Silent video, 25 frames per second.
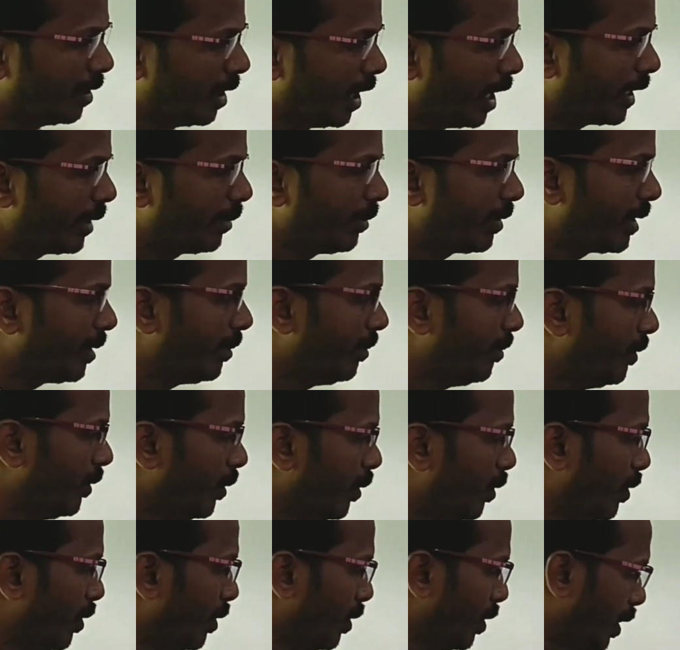అది మనం
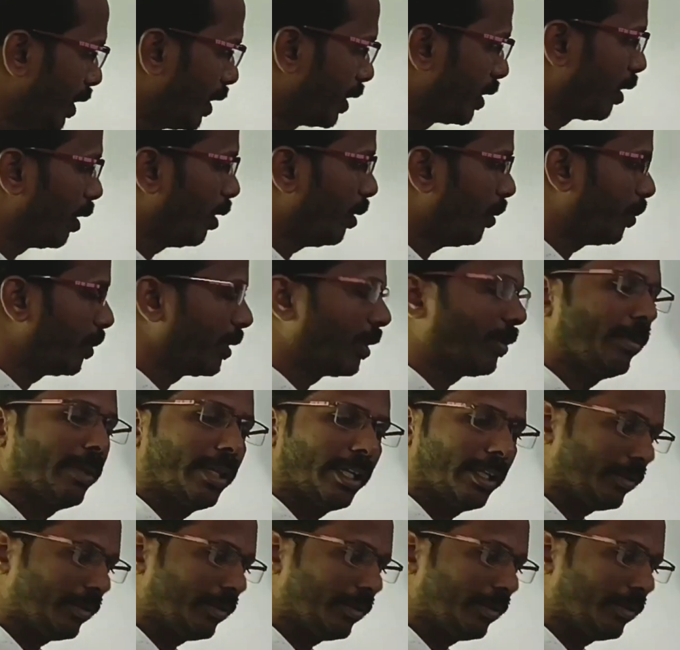ఇందులో ప్రిపేర్ అయి